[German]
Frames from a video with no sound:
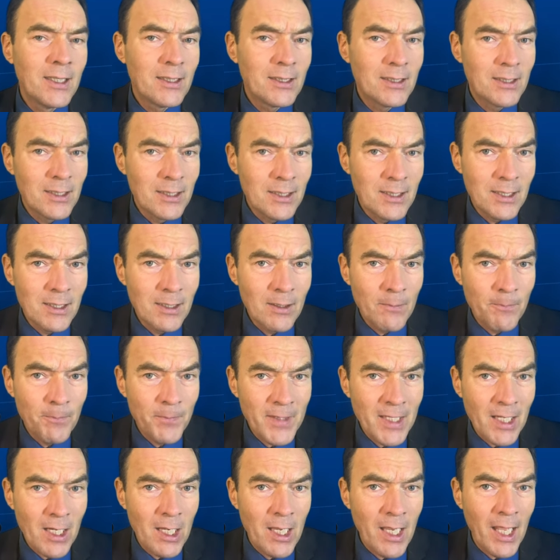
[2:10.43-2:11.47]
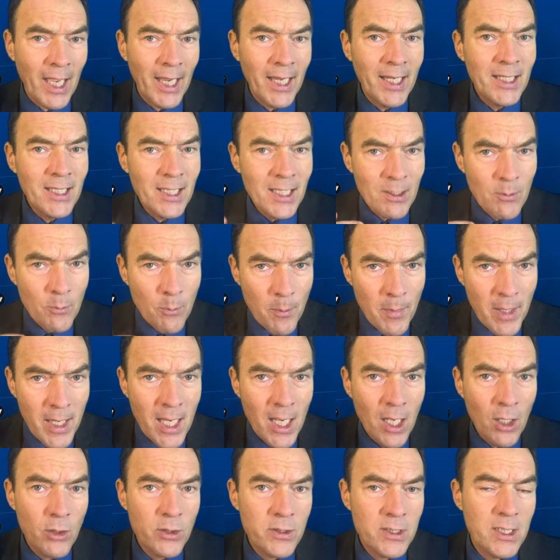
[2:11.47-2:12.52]
die die Kleinen
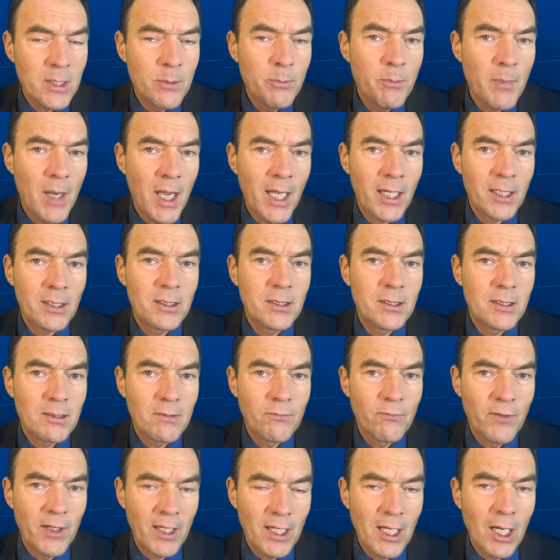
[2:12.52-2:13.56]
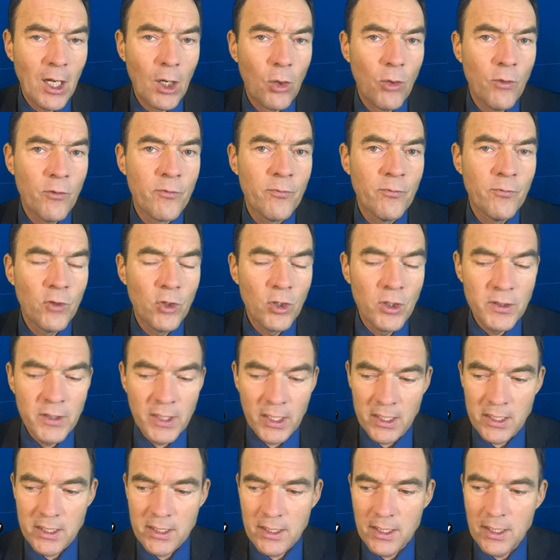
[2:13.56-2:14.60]
mehr aus dem Markt verkaufen wollen
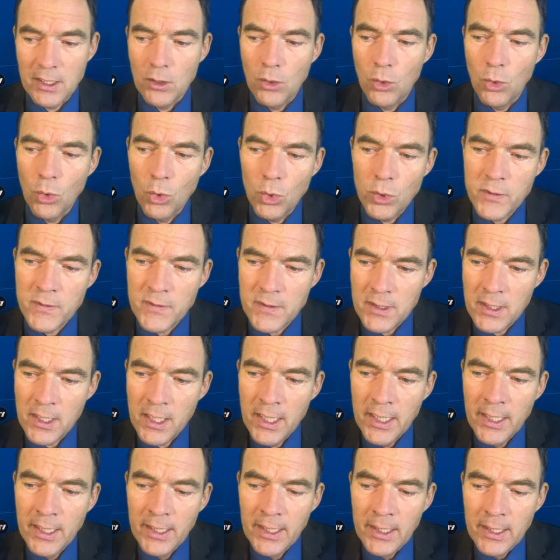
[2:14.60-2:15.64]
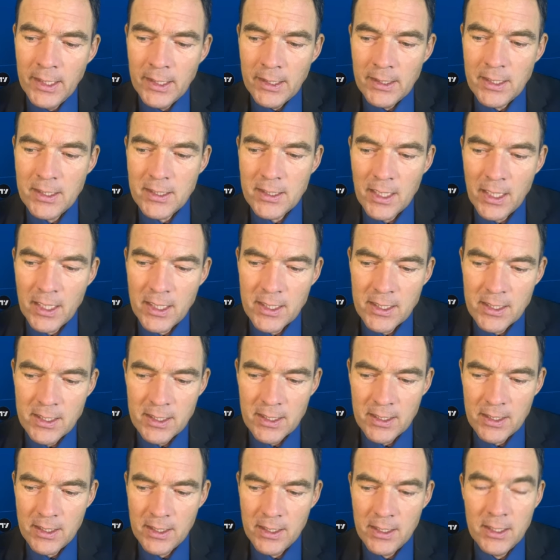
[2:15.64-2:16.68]
als die Großen. Das heißt,
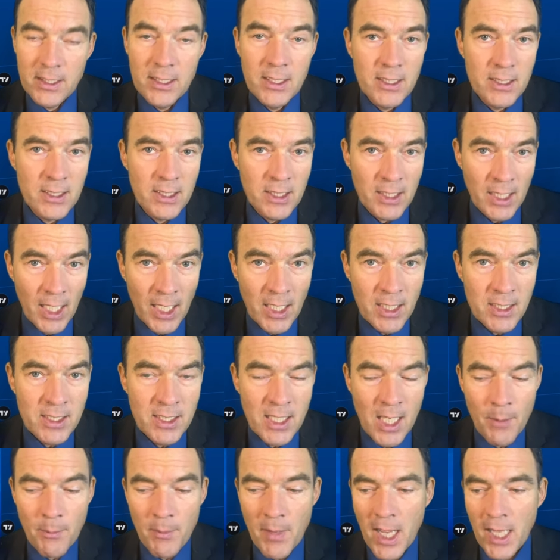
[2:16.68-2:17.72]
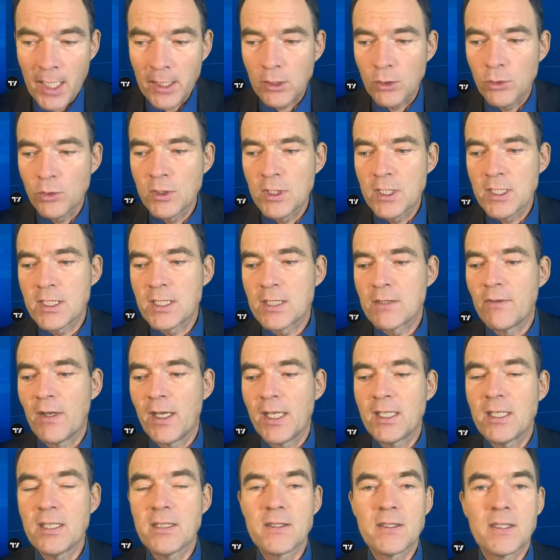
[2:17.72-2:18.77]
äh, hier sind Ängste am Markt. Und das
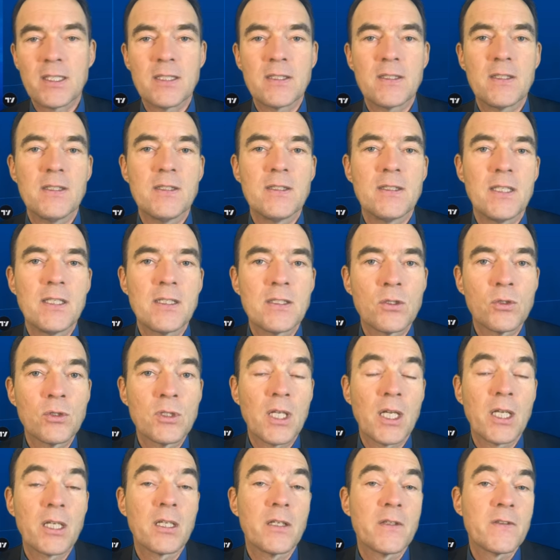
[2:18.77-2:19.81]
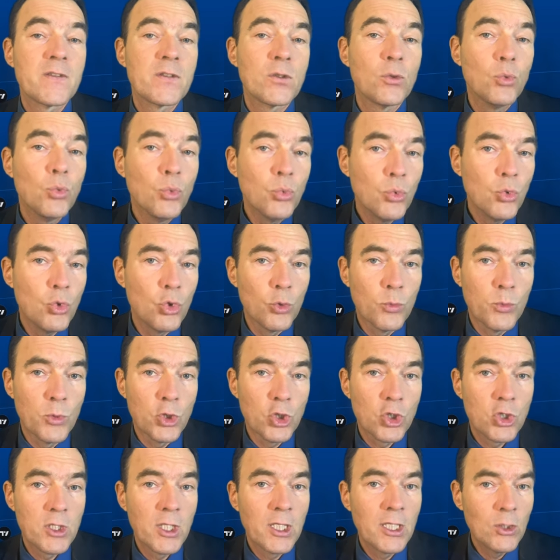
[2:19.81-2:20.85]
Zweite ist, das ist saisonal ganz
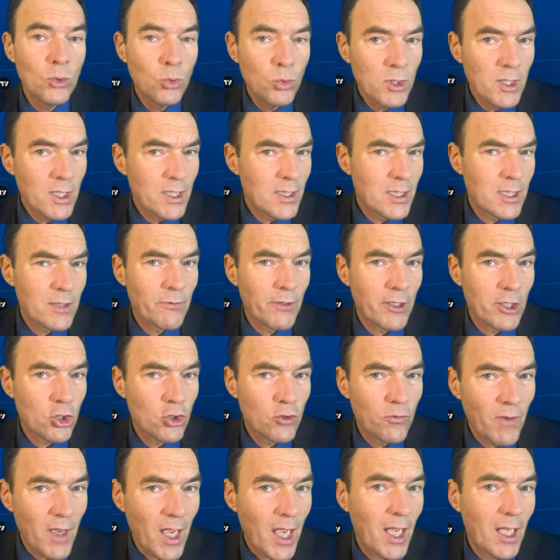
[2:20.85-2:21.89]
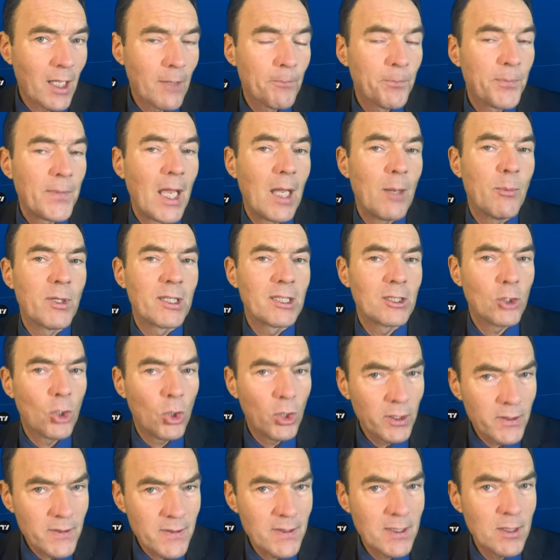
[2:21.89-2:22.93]
untypisch. Der Juni ist zwar schwach, aber
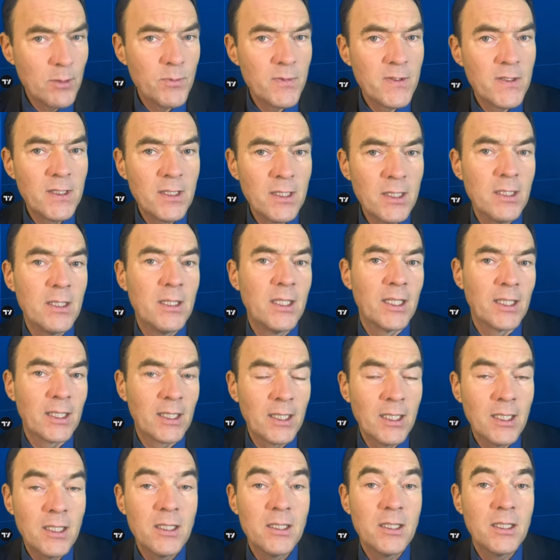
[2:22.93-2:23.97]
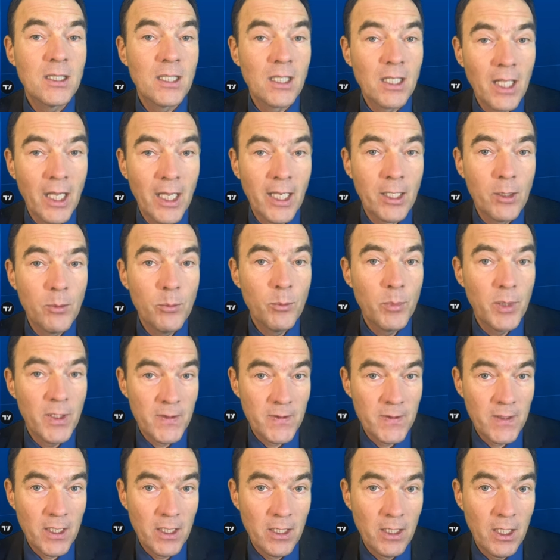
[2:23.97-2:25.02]
trotzdem sind in der Regel die Kleinen
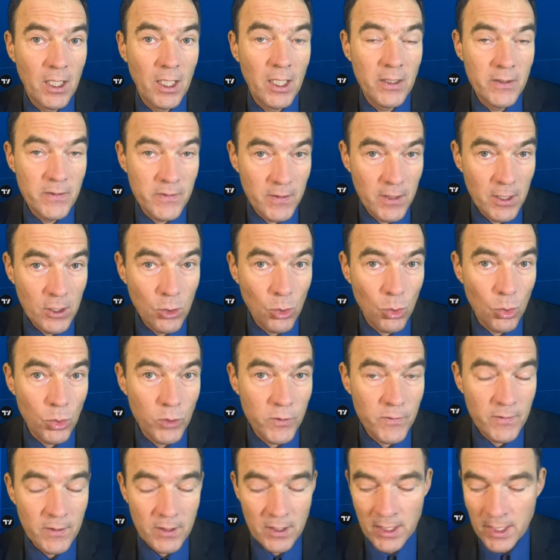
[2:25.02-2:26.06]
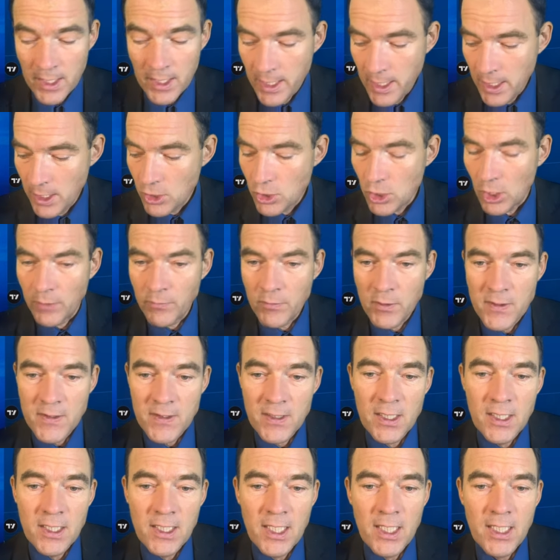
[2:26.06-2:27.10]
besser als die Großen. Schauen wir uns
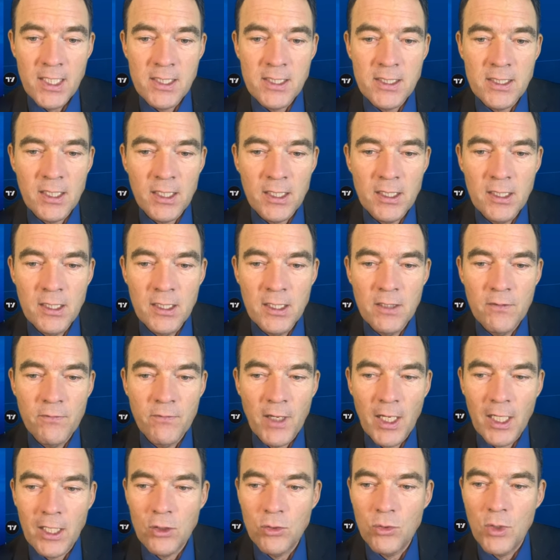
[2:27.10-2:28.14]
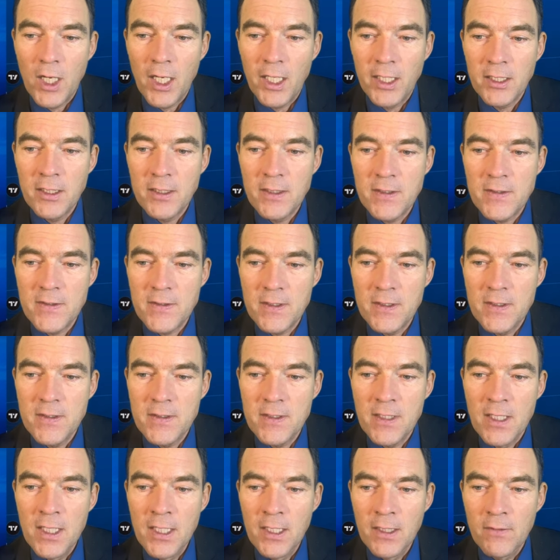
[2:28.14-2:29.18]
den nächsten Renditefaktor an. Das
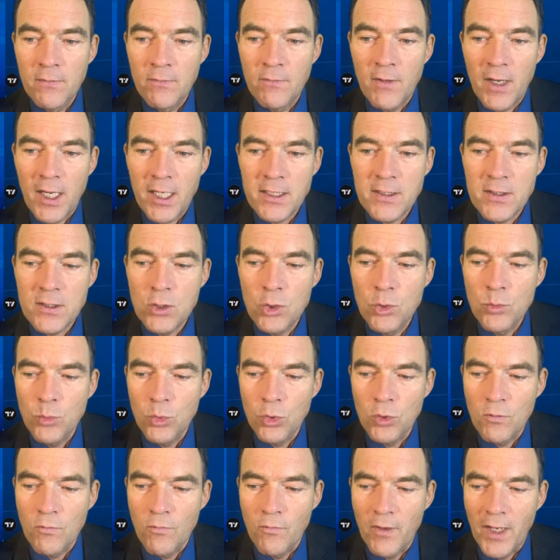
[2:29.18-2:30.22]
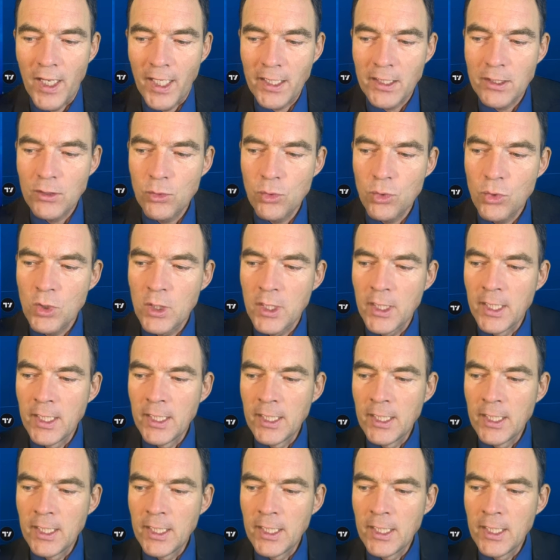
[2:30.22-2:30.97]
ist Wachstum und Value.